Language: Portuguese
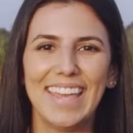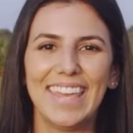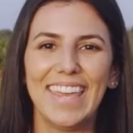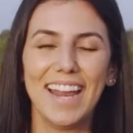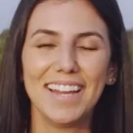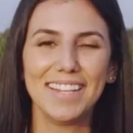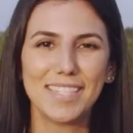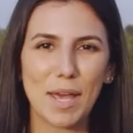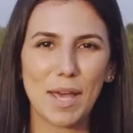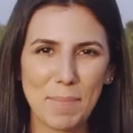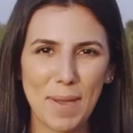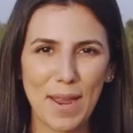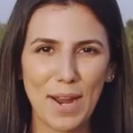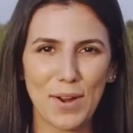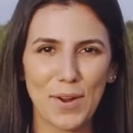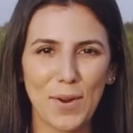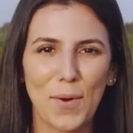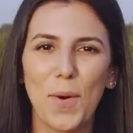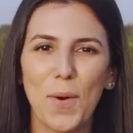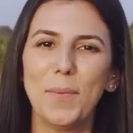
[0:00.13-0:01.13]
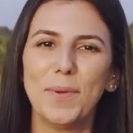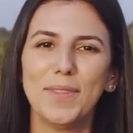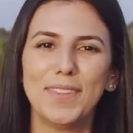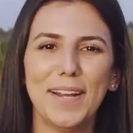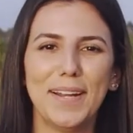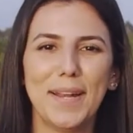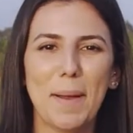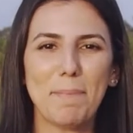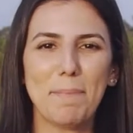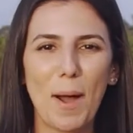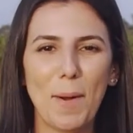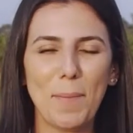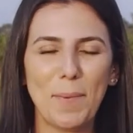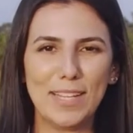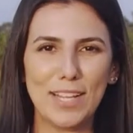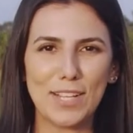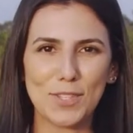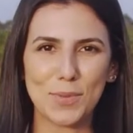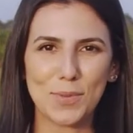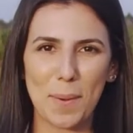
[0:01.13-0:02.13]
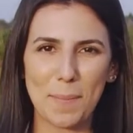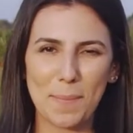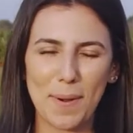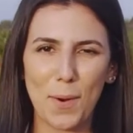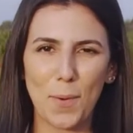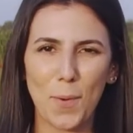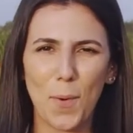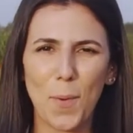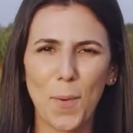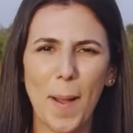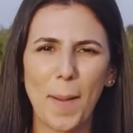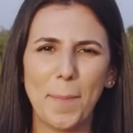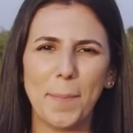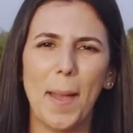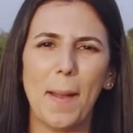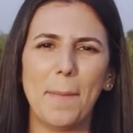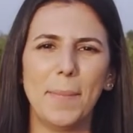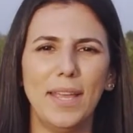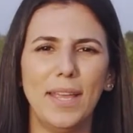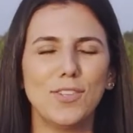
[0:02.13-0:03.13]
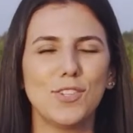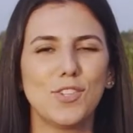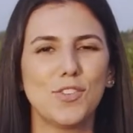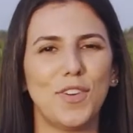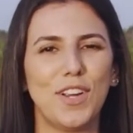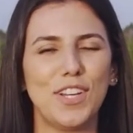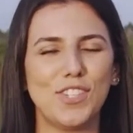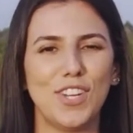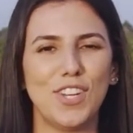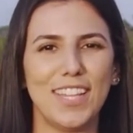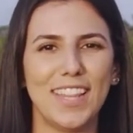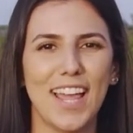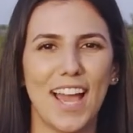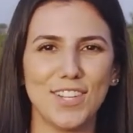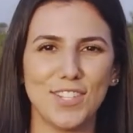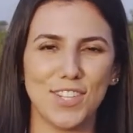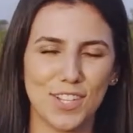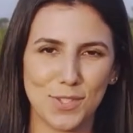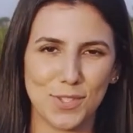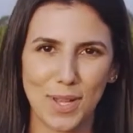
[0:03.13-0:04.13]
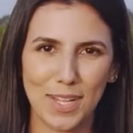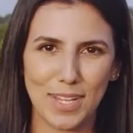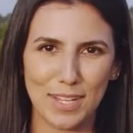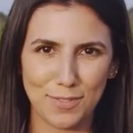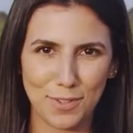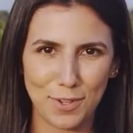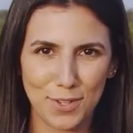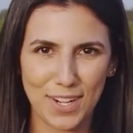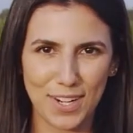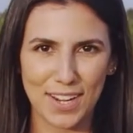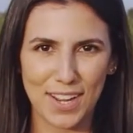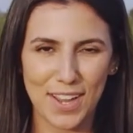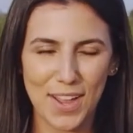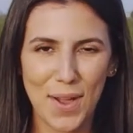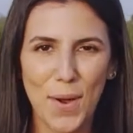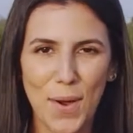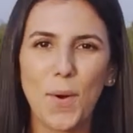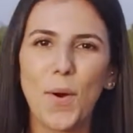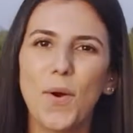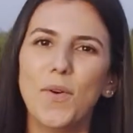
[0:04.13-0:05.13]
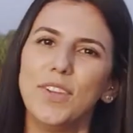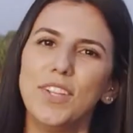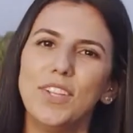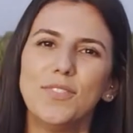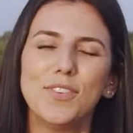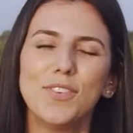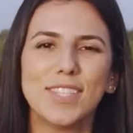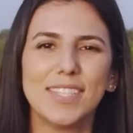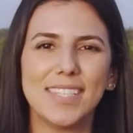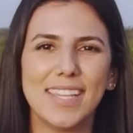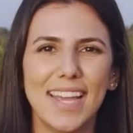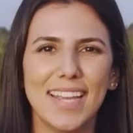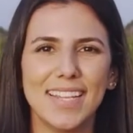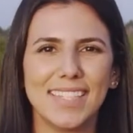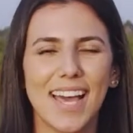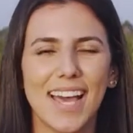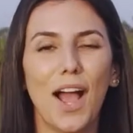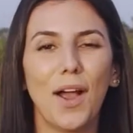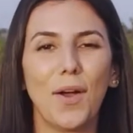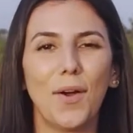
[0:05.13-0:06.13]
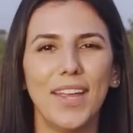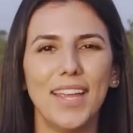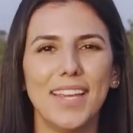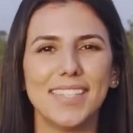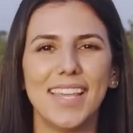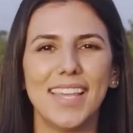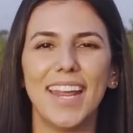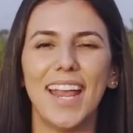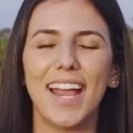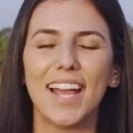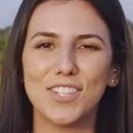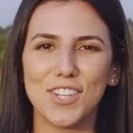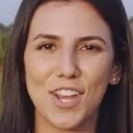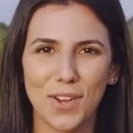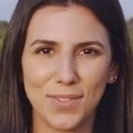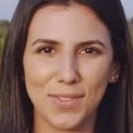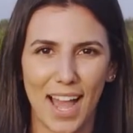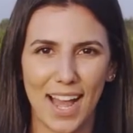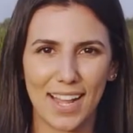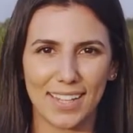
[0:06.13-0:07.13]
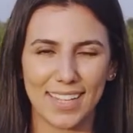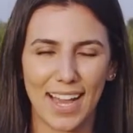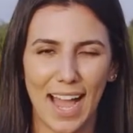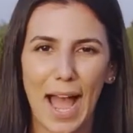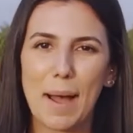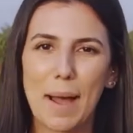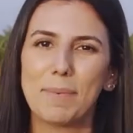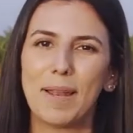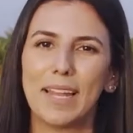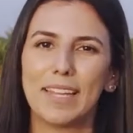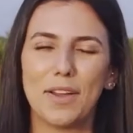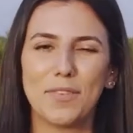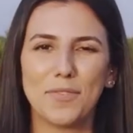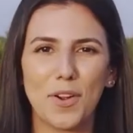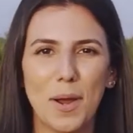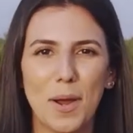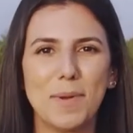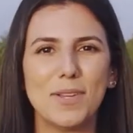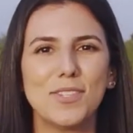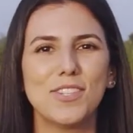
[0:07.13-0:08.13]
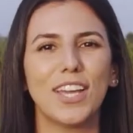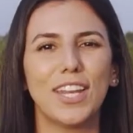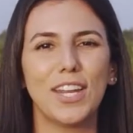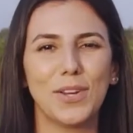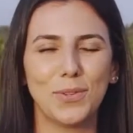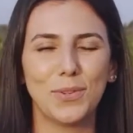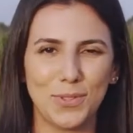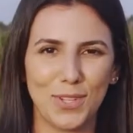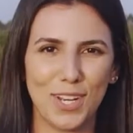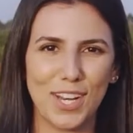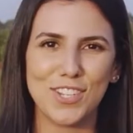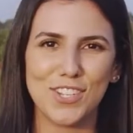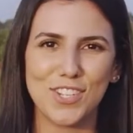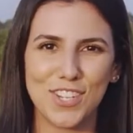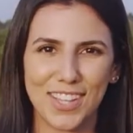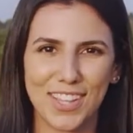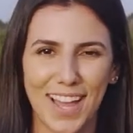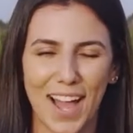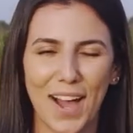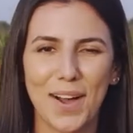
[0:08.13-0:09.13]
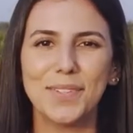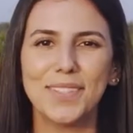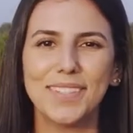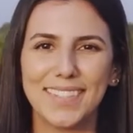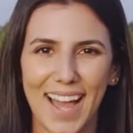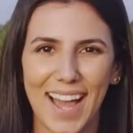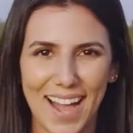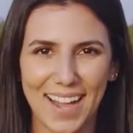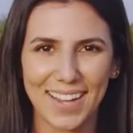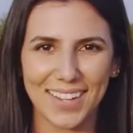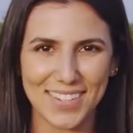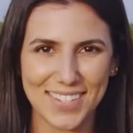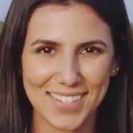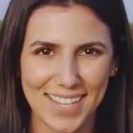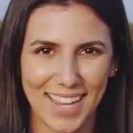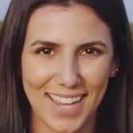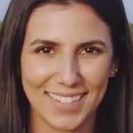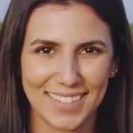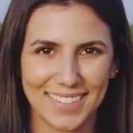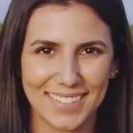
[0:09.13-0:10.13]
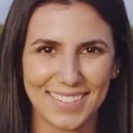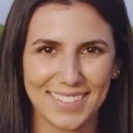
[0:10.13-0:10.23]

Quer saber como ter na palma da sua mão o mapeamento de fertilidade da sua lavoura? Convido vocês a conhecerem a Geodata, a plataforma de agricultura digital da AgroSem.